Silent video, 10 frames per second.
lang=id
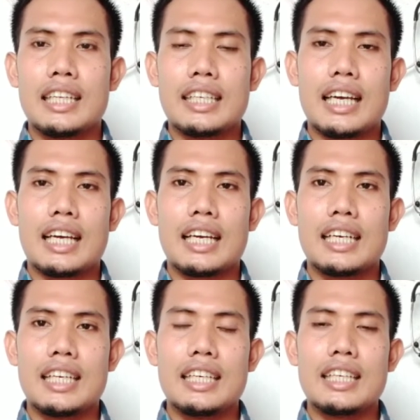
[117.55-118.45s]
Nah,
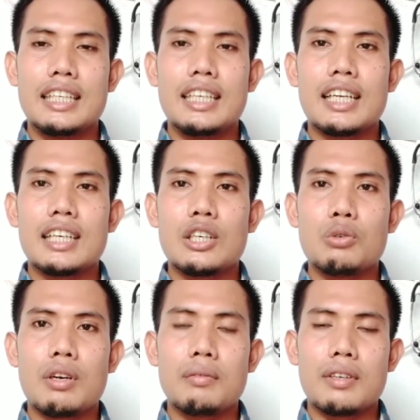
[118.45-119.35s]
lendir yang
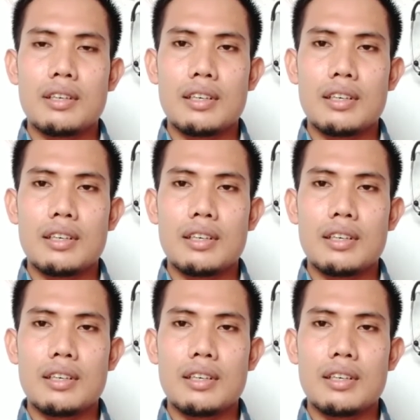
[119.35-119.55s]
keluar